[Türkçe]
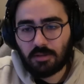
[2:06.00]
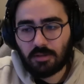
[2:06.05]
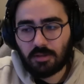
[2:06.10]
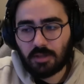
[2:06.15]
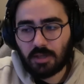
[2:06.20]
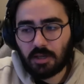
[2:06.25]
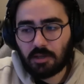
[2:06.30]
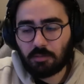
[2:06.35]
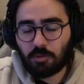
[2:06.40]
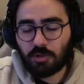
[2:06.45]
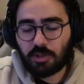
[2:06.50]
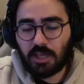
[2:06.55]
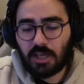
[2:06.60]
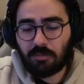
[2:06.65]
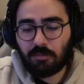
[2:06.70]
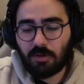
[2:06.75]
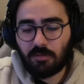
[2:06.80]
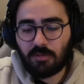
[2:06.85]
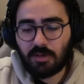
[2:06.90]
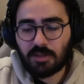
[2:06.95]
Yani bu
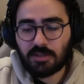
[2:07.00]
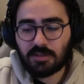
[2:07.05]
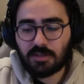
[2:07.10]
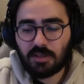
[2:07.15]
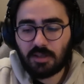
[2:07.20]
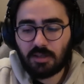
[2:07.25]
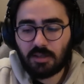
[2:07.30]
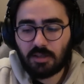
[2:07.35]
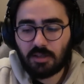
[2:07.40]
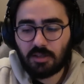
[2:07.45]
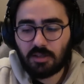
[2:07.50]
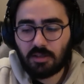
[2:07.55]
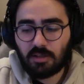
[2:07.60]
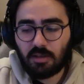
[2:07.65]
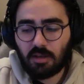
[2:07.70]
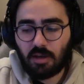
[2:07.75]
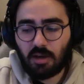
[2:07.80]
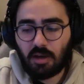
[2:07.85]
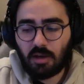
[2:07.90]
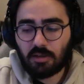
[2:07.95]
Game Awards da
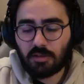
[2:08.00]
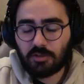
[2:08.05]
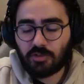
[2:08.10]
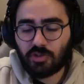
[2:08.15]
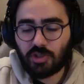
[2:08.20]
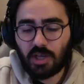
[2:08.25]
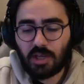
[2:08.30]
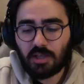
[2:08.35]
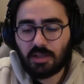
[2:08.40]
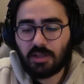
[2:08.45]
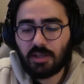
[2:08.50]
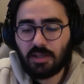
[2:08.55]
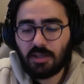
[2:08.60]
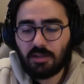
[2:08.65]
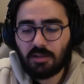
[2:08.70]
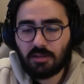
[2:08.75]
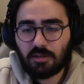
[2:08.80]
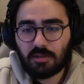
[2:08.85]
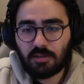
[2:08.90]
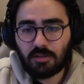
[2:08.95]
şey
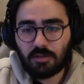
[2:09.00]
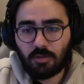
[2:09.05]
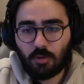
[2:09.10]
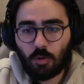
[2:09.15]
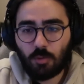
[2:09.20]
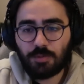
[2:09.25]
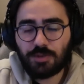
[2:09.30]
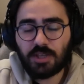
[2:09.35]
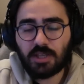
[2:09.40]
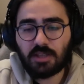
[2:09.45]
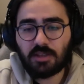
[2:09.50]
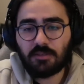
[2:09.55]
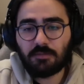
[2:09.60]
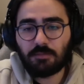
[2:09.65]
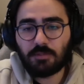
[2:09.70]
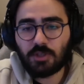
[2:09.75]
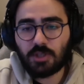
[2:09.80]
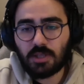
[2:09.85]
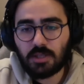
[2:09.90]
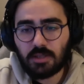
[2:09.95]
değil, objektif
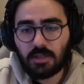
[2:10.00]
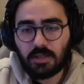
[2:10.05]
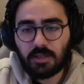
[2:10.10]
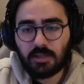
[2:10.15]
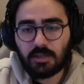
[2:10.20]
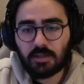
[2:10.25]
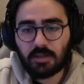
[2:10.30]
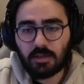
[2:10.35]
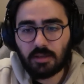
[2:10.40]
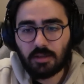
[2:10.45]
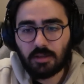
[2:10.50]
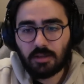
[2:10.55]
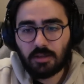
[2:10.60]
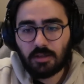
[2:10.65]
bir şey değil ki.